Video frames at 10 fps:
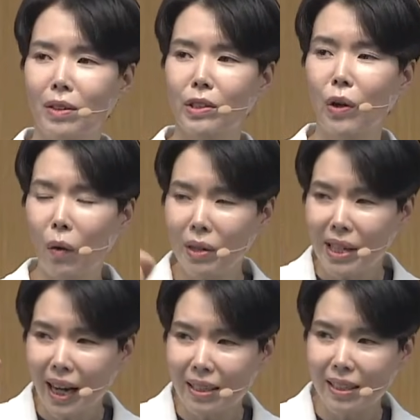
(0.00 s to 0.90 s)

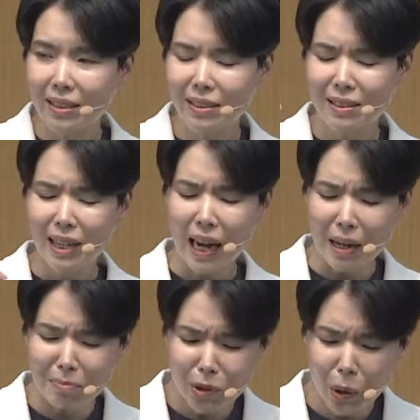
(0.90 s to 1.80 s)
영이 아닌
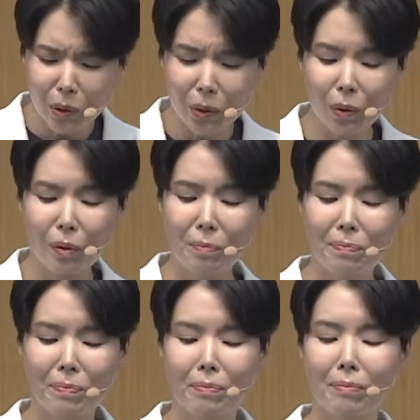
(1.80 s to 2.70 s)
감정으로
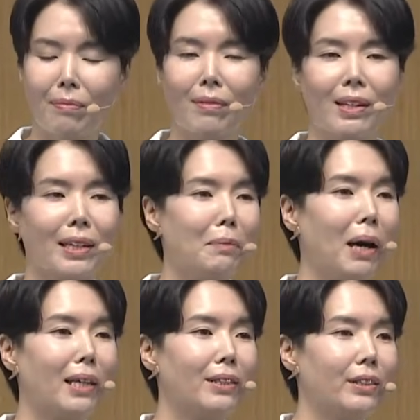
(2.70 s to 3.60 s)
그
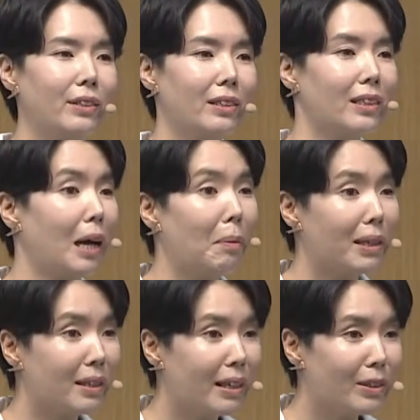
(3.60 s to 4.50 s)
말을 다
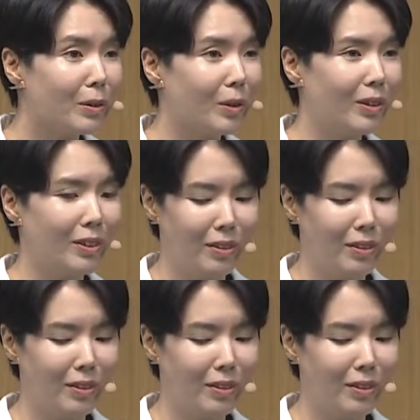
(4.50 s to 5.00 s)
받아내는 거예요.